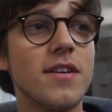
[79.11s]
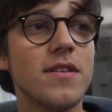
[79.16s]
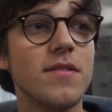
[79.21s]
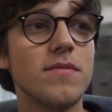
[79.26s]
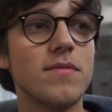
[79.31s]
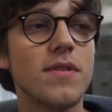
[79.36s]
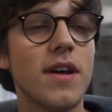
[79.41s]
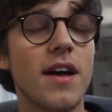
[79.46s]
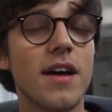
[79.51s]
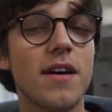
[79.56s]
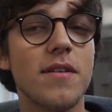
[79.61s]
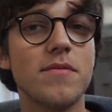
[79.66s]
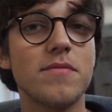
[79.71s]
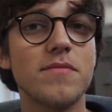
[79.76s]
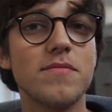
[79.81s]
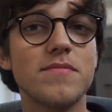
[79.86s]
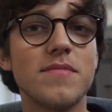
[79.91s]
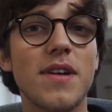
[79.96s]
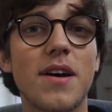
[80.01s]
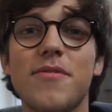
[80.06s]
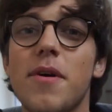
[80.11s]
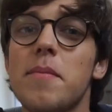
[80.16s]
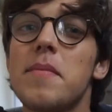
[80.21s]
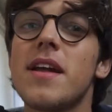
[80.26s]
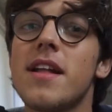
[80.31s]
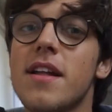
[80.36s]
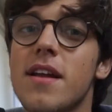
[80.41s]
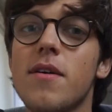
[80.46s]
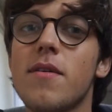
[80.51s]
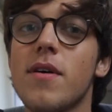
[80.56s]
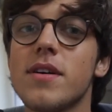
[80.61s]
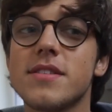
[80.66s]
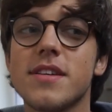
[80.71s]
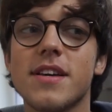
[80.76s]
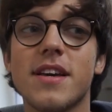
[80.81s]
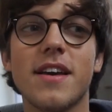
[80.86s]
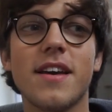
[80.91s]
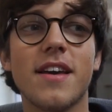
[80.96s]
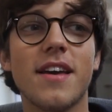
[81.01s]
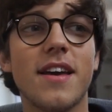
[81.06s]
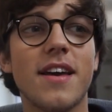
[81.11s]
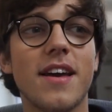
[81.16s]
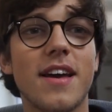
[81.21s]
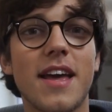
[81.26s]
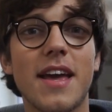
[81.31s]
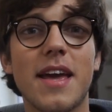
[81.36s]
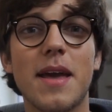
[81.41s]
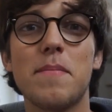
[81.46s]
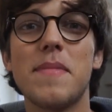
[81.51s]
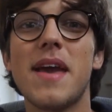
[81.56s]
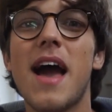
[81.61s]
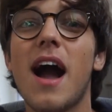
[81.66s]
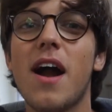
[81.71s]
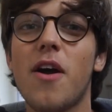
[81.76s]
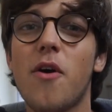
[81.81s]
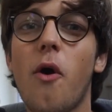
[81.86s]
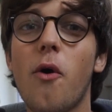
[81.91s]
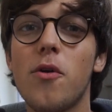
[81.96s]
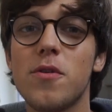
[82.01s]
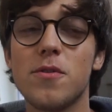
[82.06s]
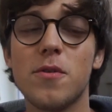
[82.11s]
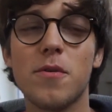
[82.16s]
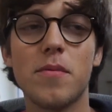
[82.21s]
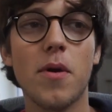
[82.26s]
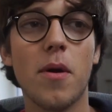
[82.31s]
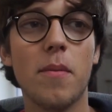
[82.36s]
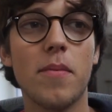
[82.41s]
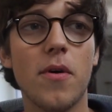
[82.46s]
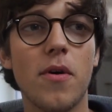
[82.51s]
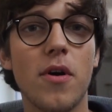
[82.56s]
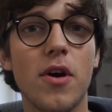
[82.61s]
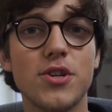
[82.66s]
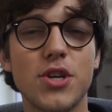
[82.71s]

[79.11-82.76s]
una, una famiglia quasi che, che, che, mi ha accolto proprio.